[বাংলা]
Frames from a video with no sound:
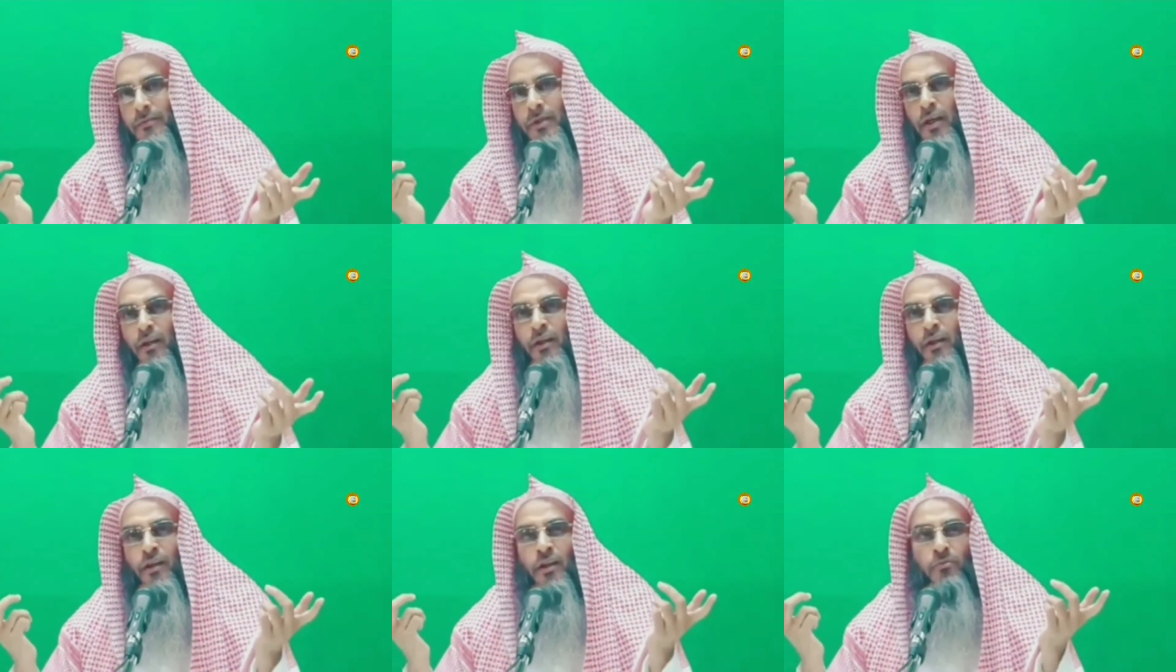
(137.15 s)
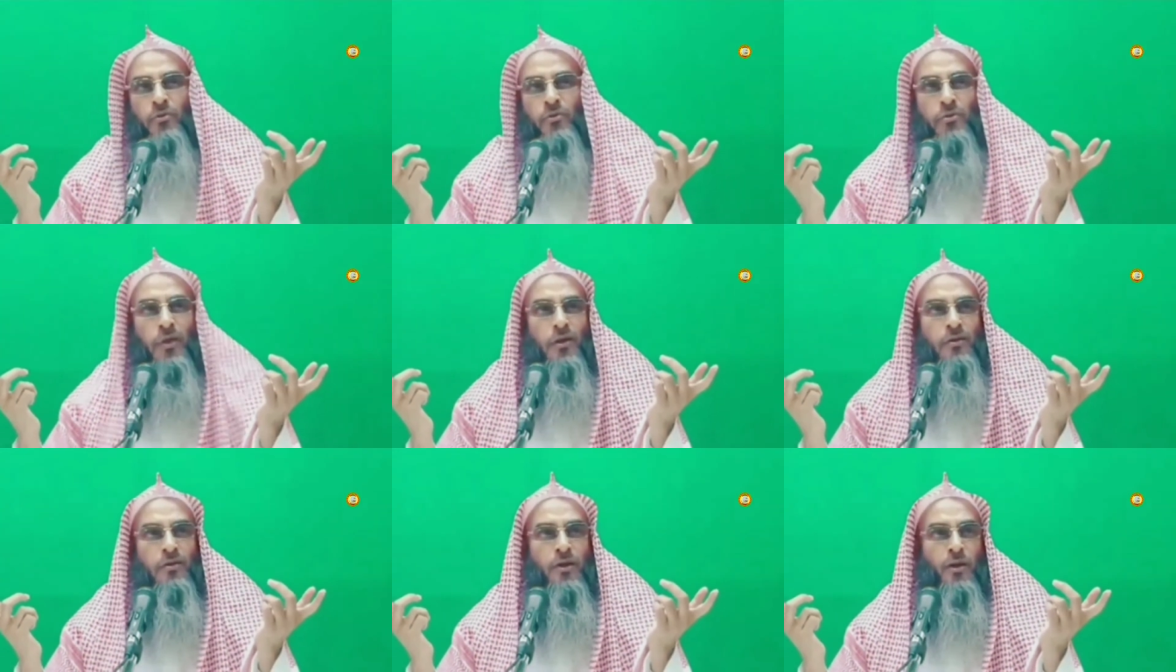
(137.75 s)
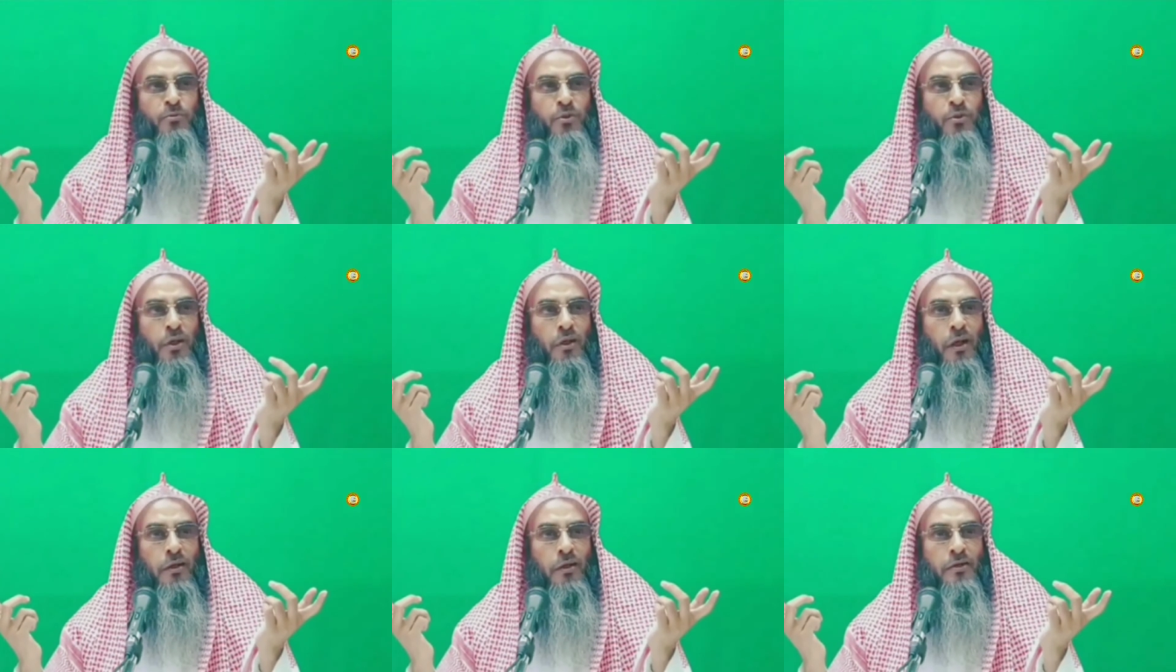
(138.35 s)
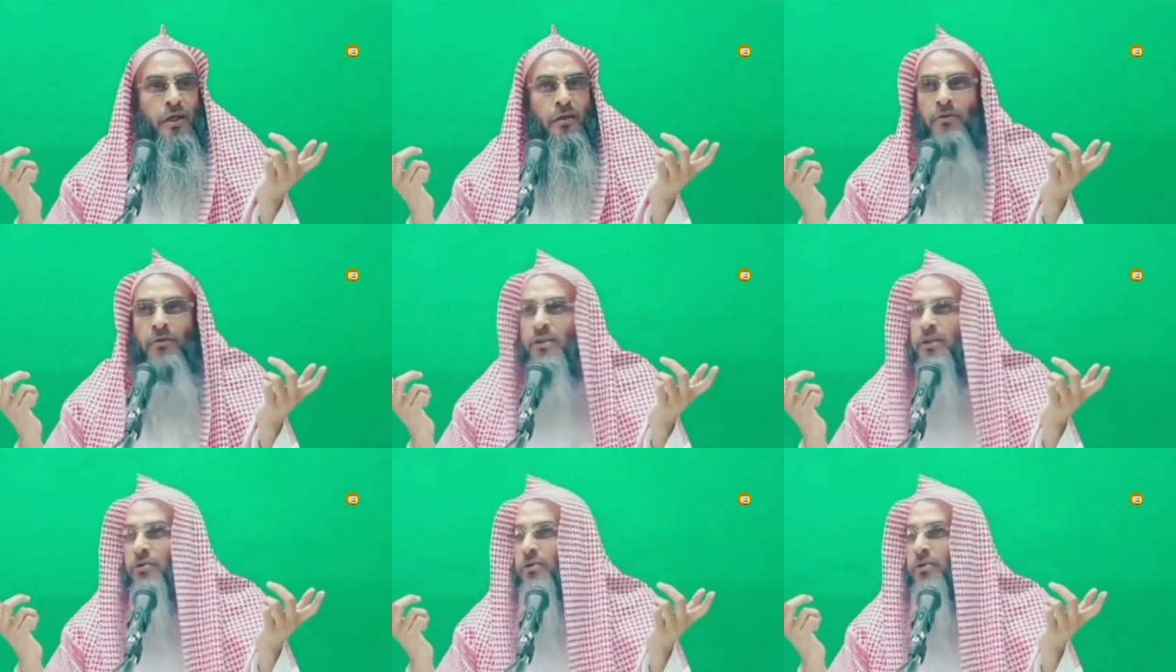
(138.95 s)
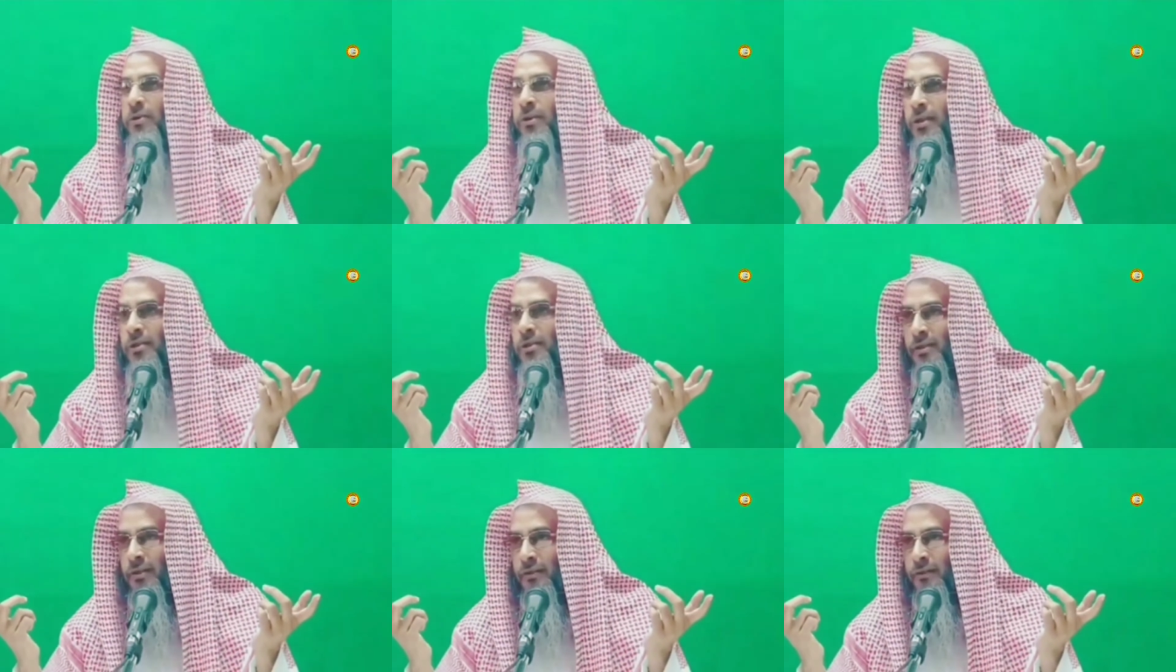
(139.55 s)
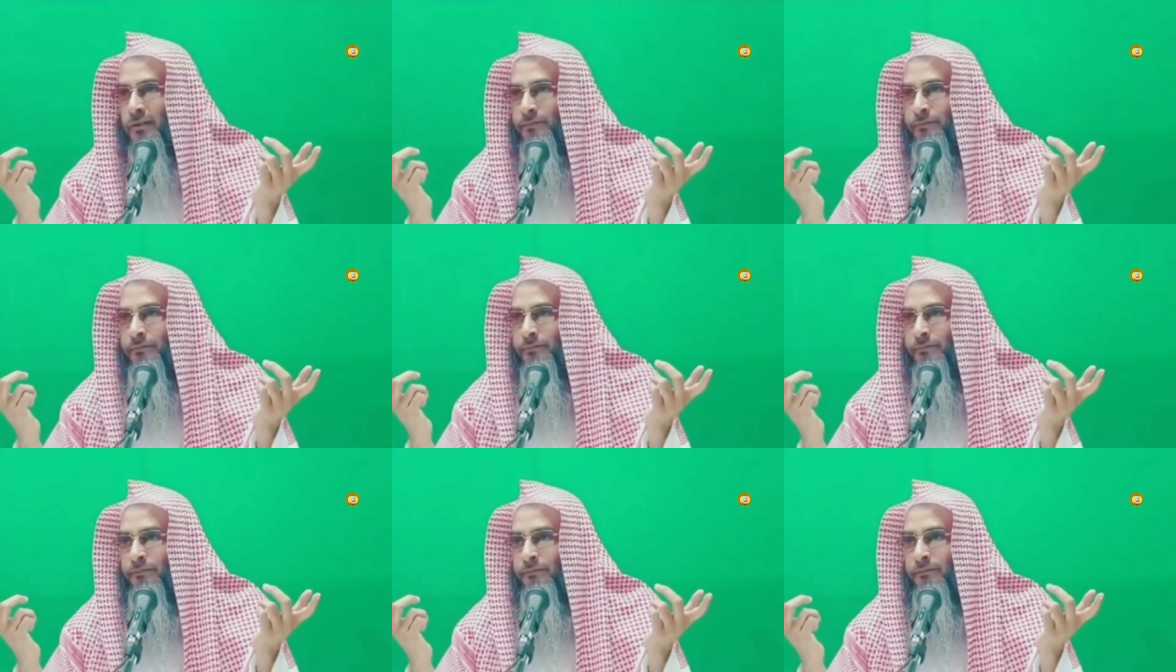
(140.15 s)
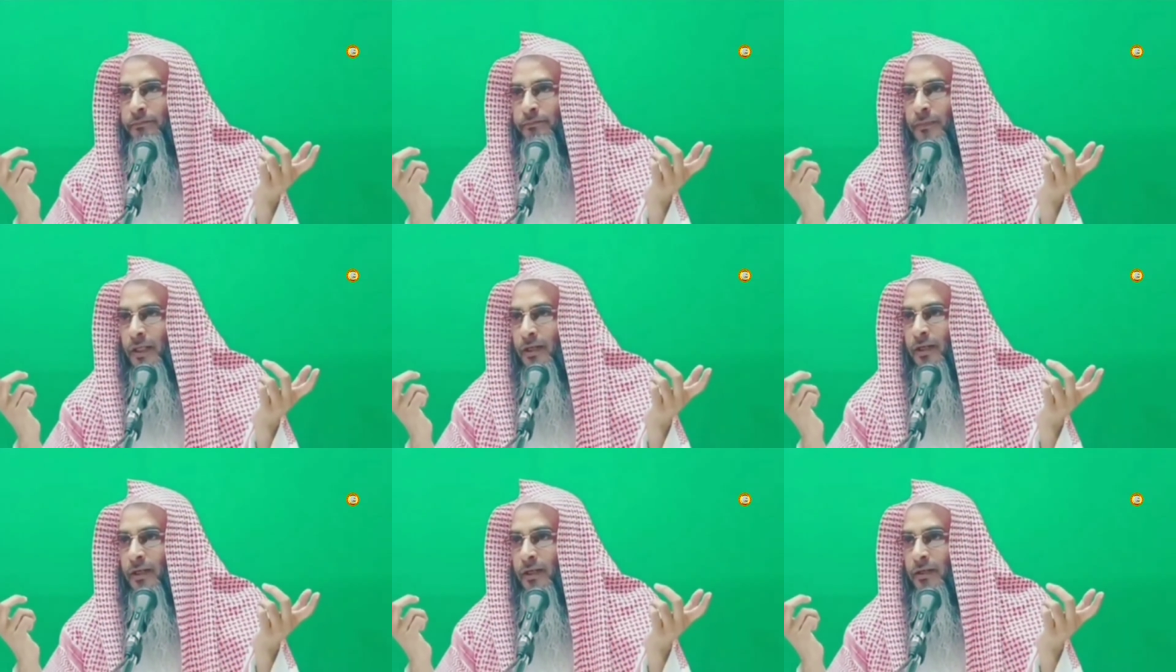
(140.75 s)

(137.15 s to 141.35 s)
জানেন না মুসা আলি সাল্লাম যে এই লাঠি আবার কি হইতে যাচ্ছে হ্যাঁ